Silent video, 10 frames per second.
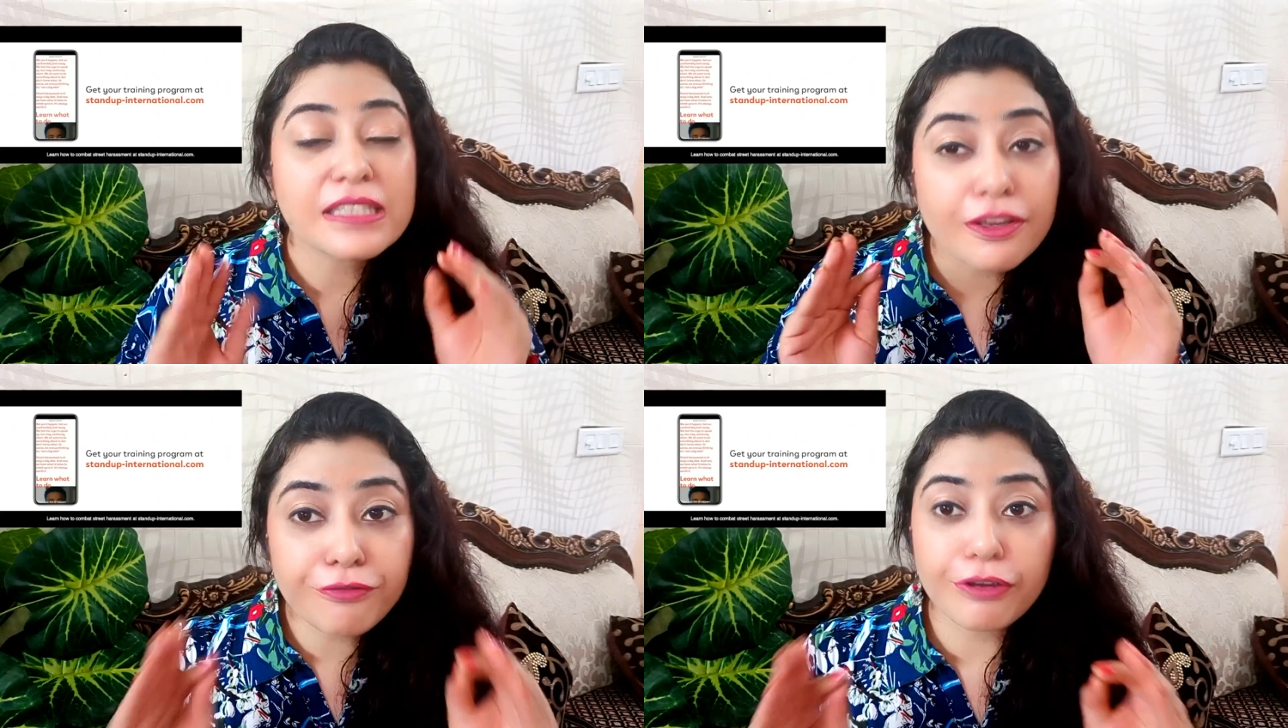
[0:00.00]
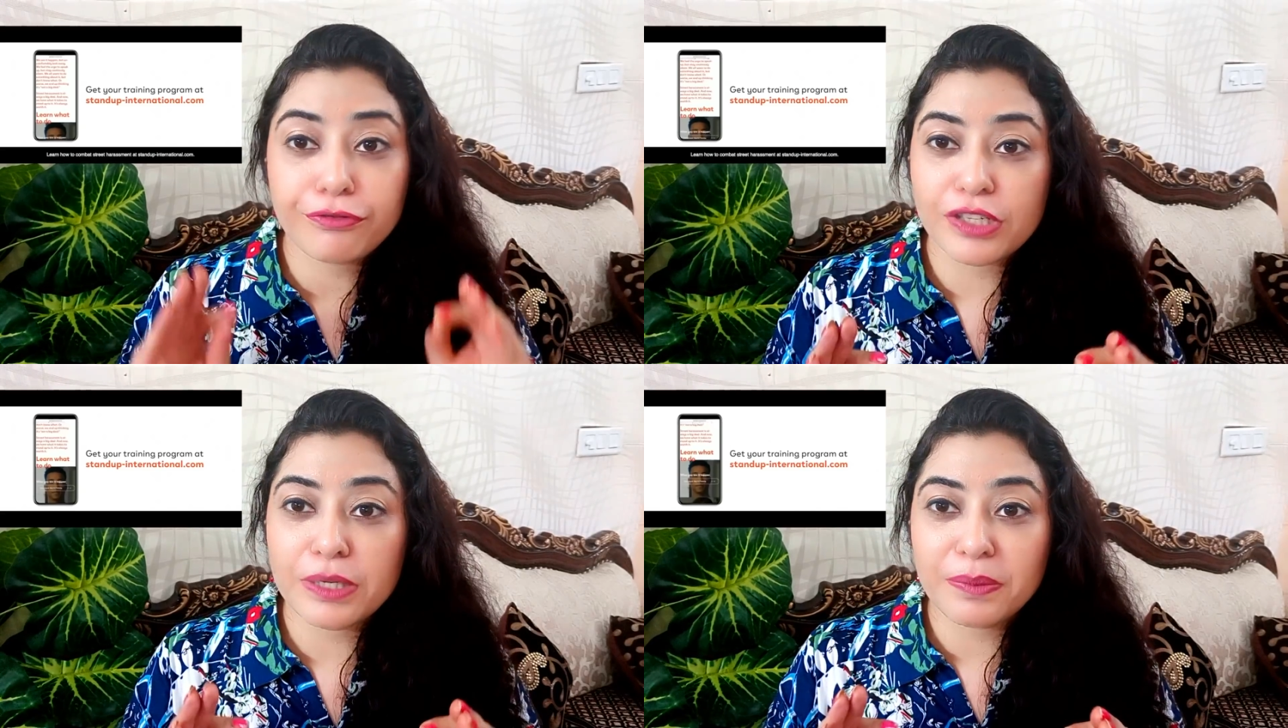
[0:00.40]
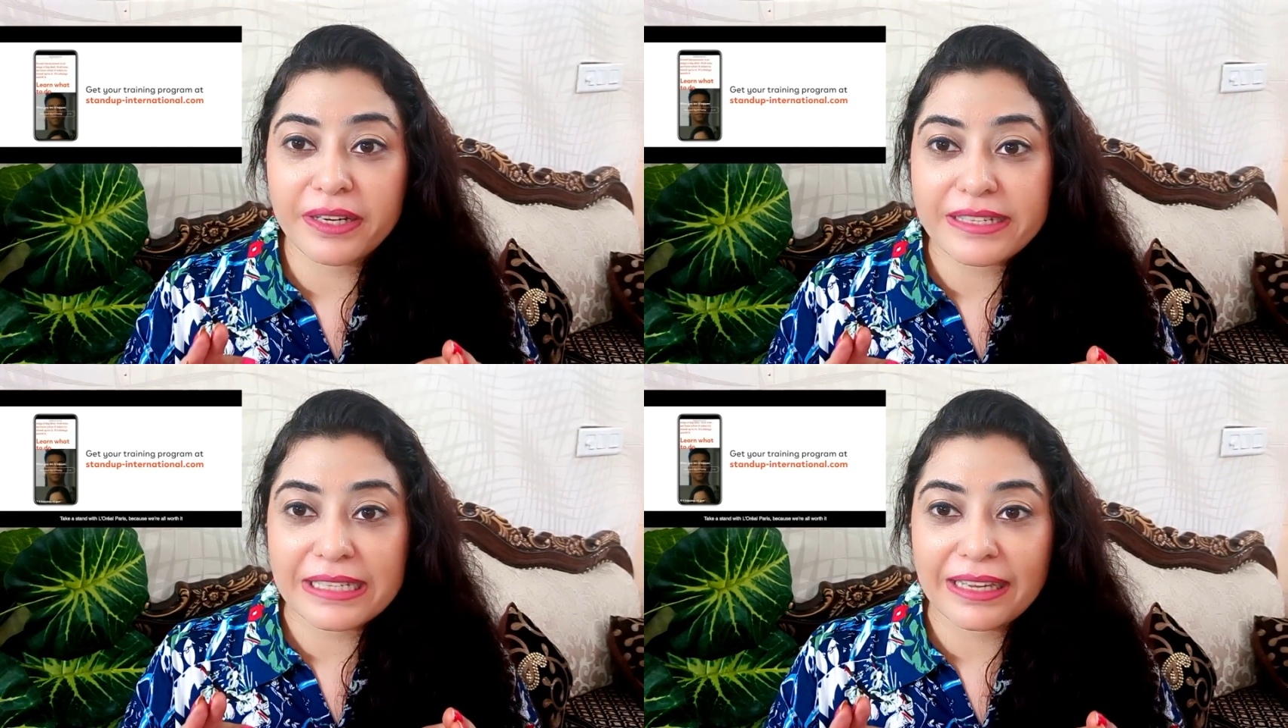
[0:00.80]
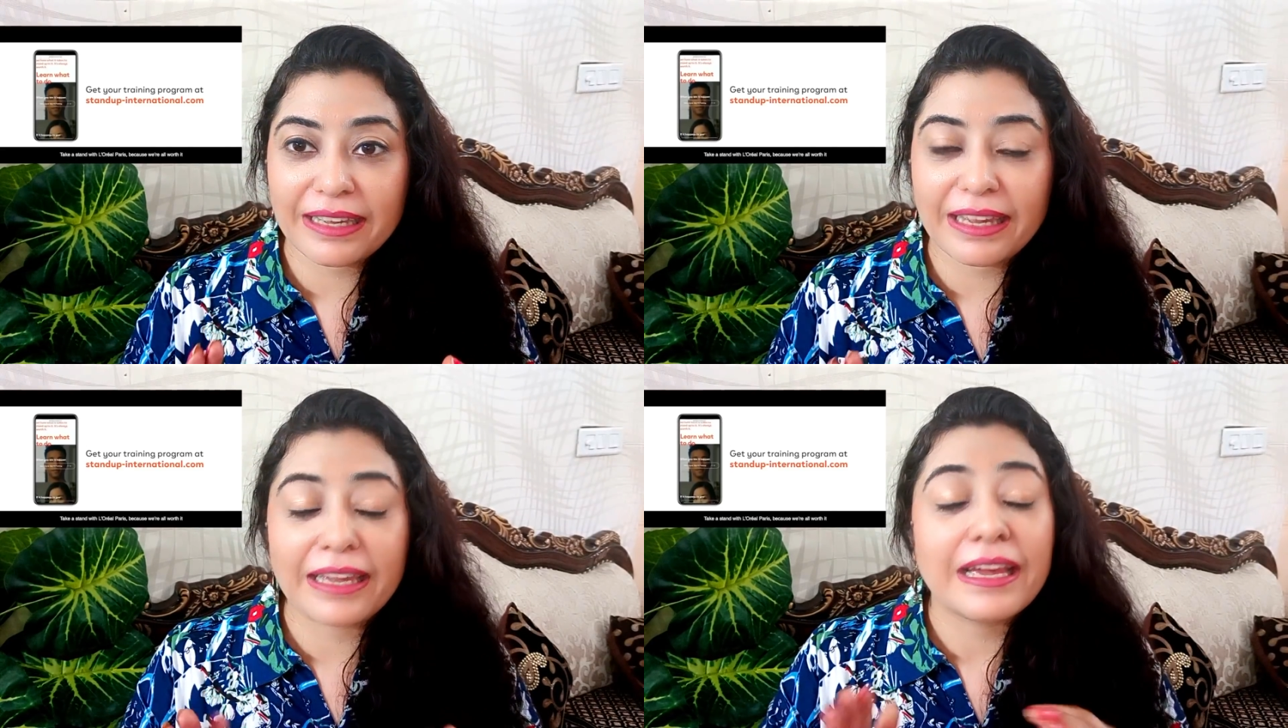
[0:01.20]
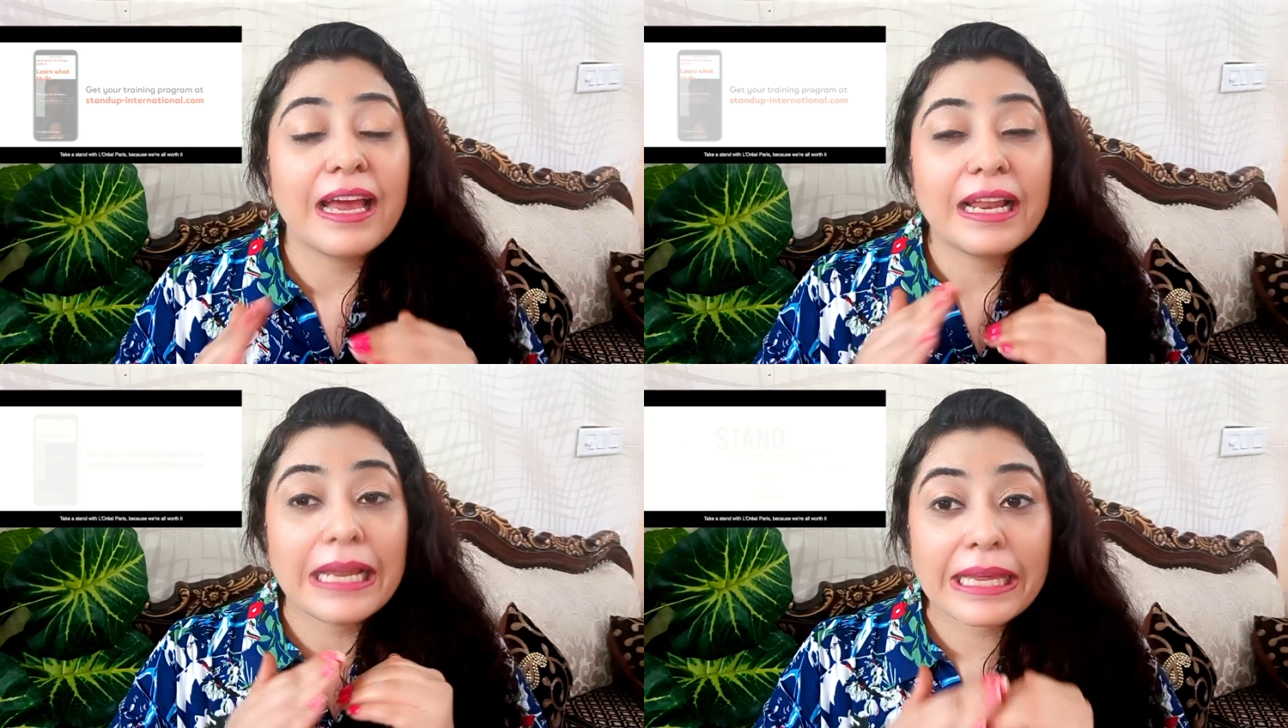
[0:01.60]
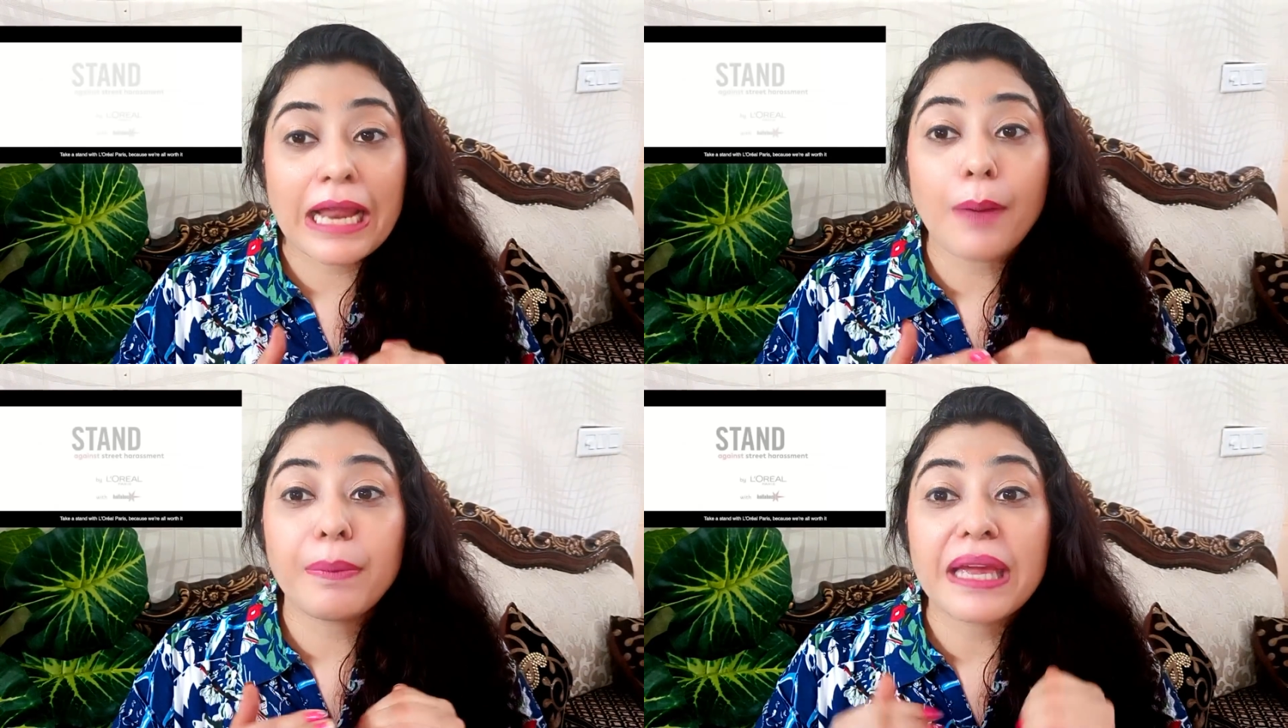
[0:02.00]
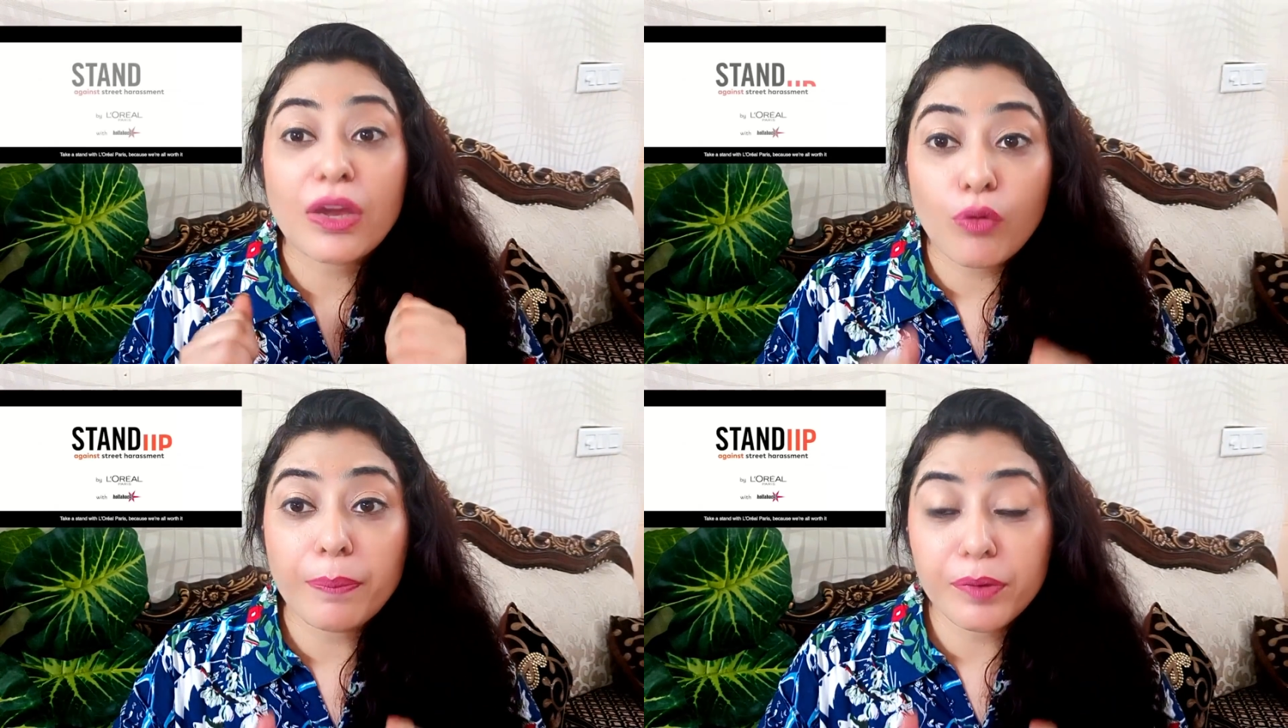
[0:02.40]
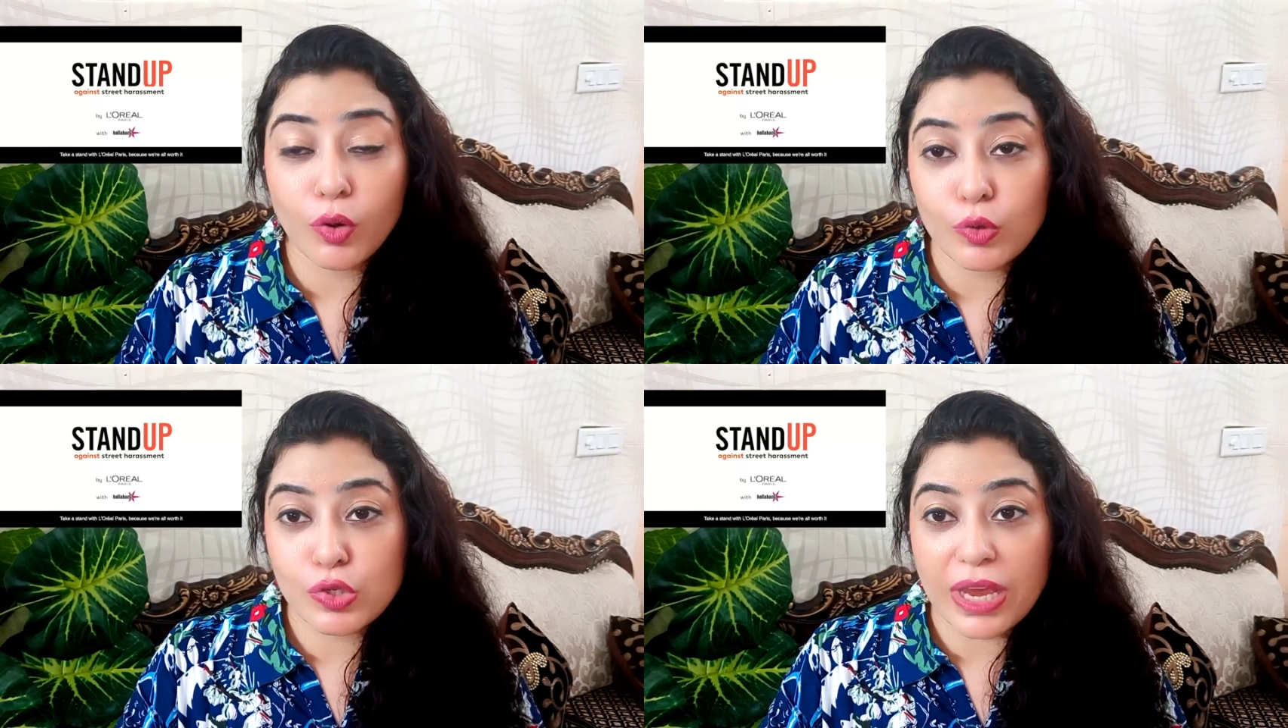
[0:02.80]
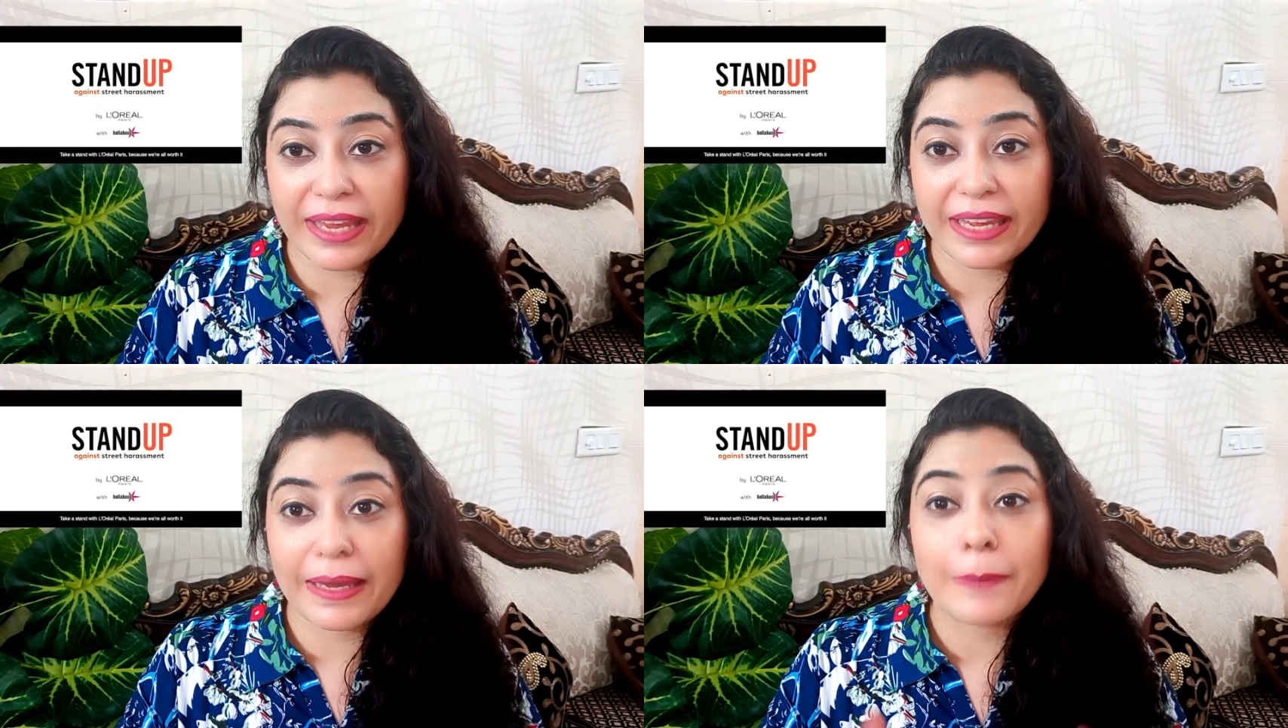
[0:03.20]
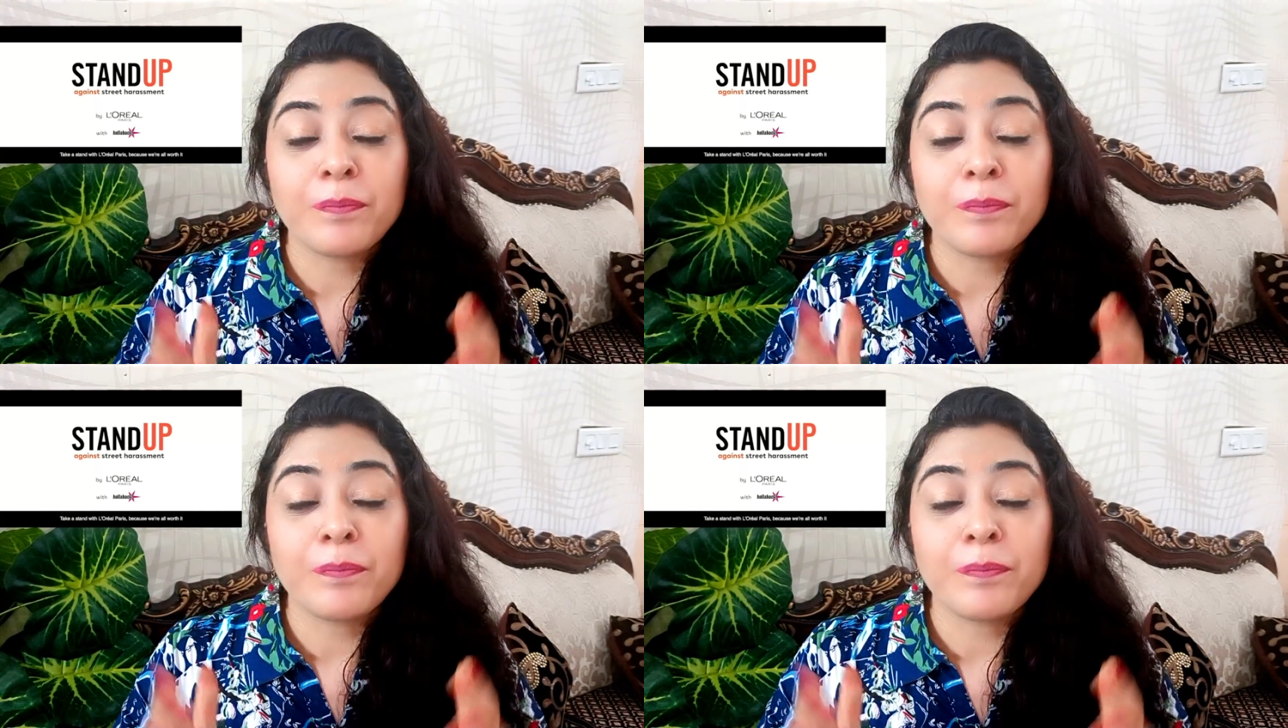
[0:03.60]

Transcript: सिर्फ 15 मिनट्स लगेंगे लेकिन आप इक्विप्ड हो जाएंगे